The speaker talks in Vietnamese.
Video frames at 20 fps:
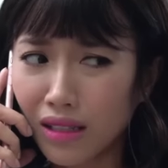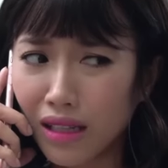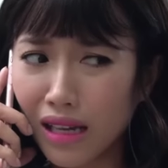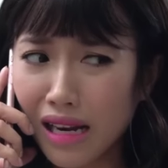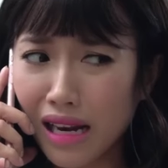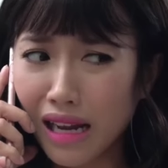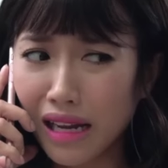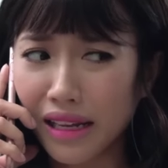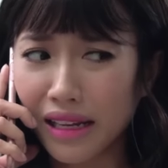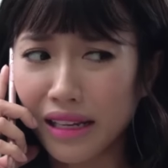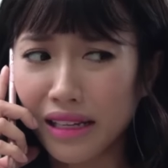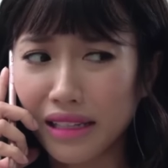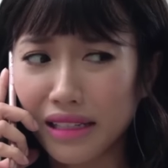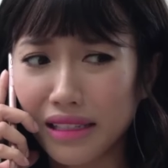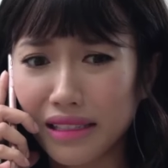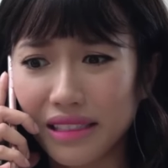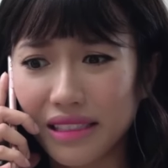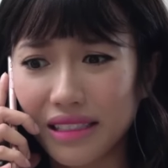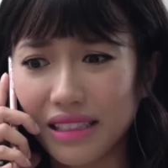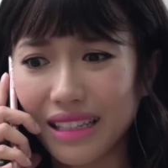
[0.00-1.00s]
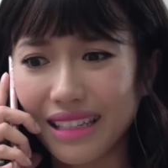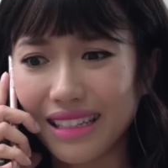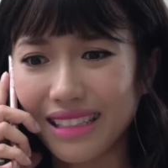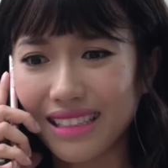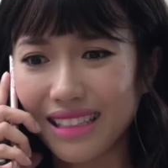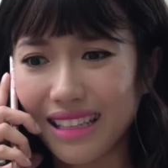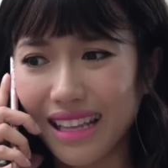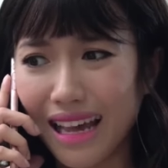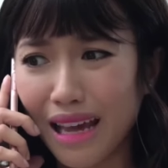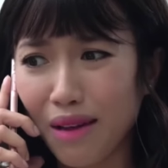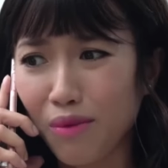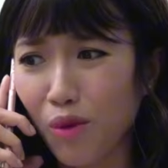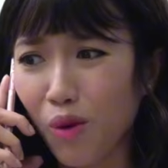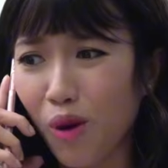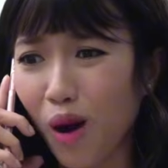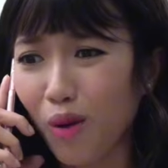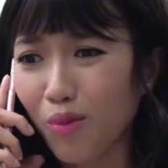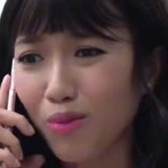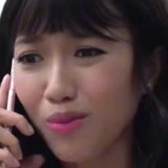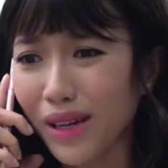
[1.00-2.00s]
Cái này em
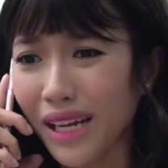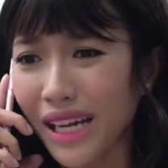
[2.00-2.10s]
cũng không